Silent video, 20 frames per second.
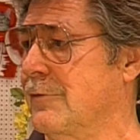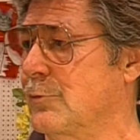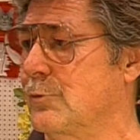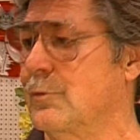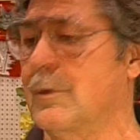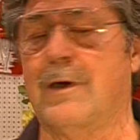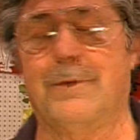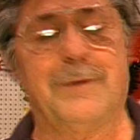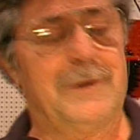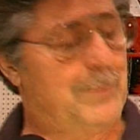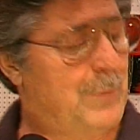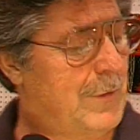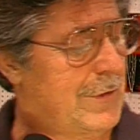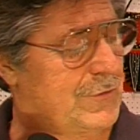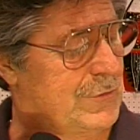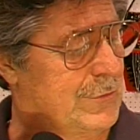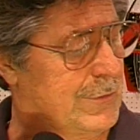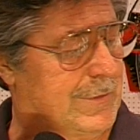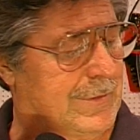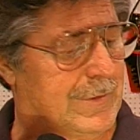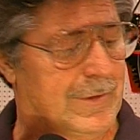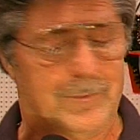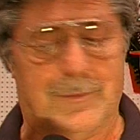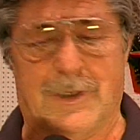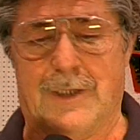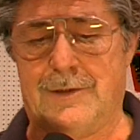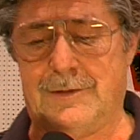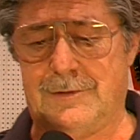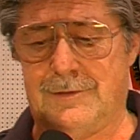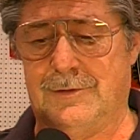Und nun habe ich ein paar Stücken
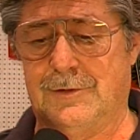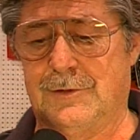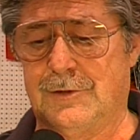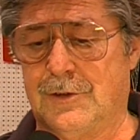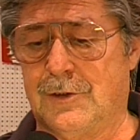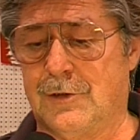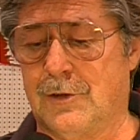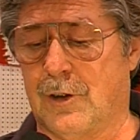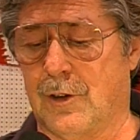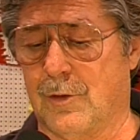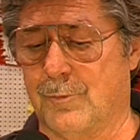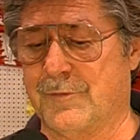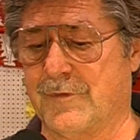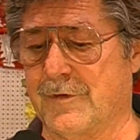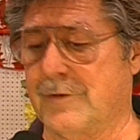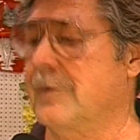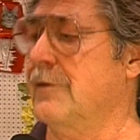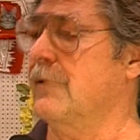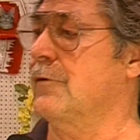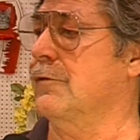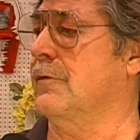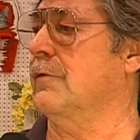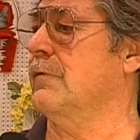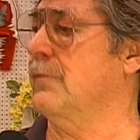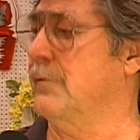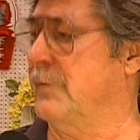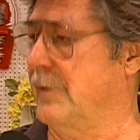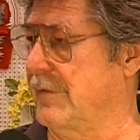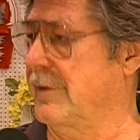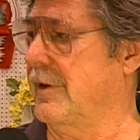gemacht, hauptsächlich auch
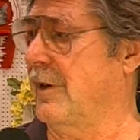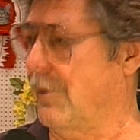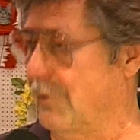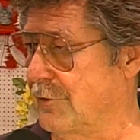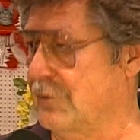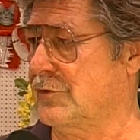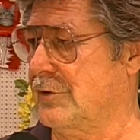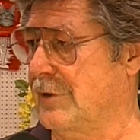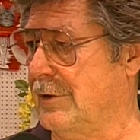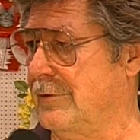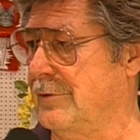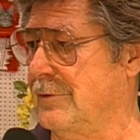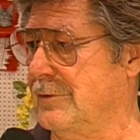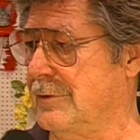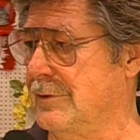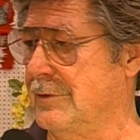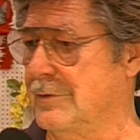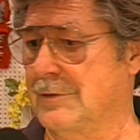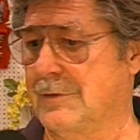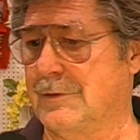wegen der Ausstellung.